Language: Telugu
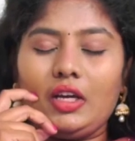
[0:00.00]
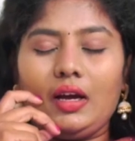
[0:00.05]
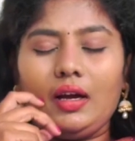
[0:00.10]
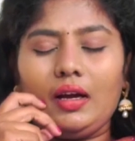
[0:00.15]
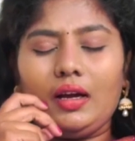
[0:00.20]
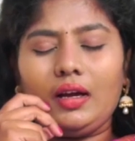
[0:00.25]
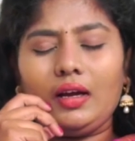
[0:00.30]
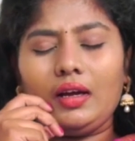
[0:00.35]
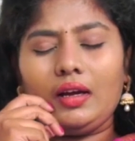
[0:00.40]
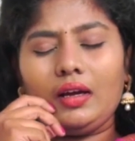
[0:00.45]

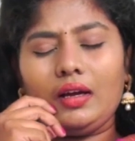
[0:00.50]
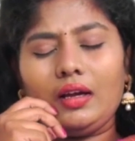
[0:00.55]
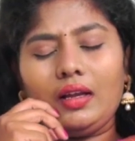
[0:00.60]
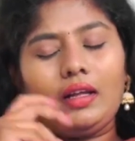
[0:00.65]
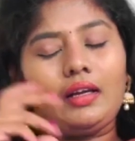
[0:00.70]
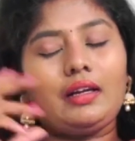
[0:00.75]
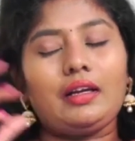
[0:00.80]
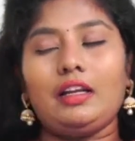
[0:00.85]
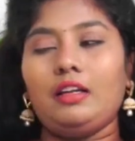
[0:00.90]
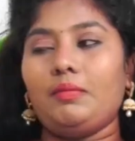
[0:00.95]

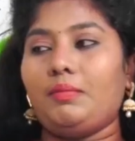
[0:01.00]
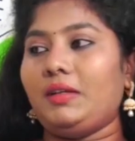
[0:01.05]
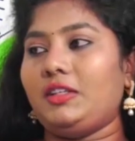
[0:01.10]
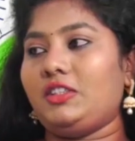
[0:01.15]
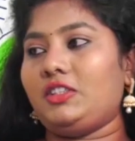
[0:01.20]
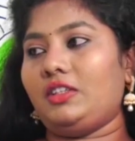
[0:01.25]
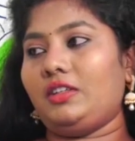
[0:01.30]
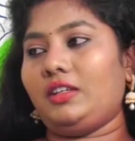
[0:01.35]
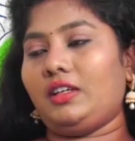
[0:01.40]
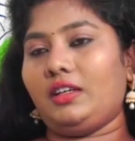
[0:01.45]
చాలా
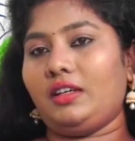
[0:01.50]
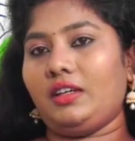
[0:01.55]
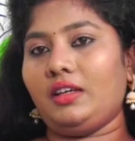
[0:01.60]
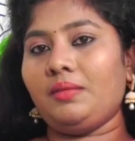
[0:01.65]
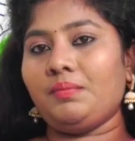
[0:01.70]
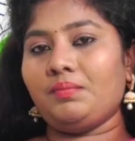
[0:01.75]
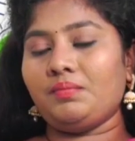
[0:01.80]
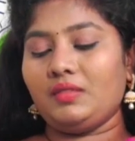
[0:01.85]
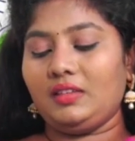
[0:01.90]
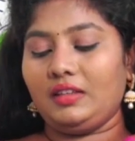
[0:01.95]
కల్పించిందండి
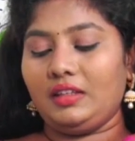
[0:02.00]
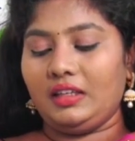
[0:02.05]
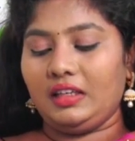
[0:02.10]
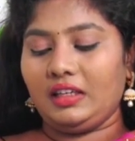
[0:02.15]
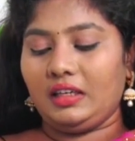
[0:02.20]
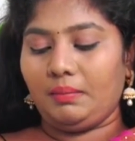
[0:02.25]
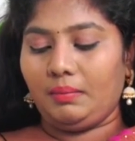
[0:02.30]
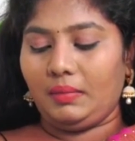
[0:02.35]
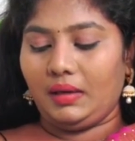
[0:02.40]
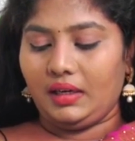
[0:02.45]

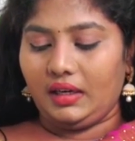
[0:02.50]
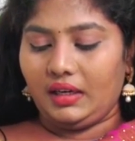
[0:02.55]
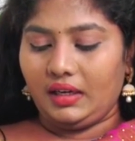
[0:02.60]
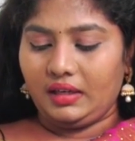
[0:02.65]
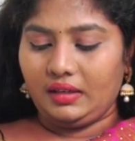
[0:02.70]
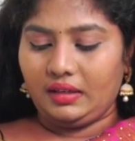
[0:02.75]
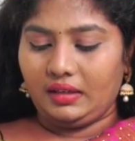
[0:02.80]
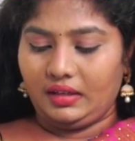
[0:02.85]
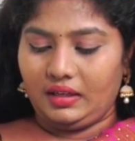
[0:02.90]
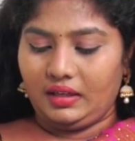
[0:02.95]
దీనికి మెయిన్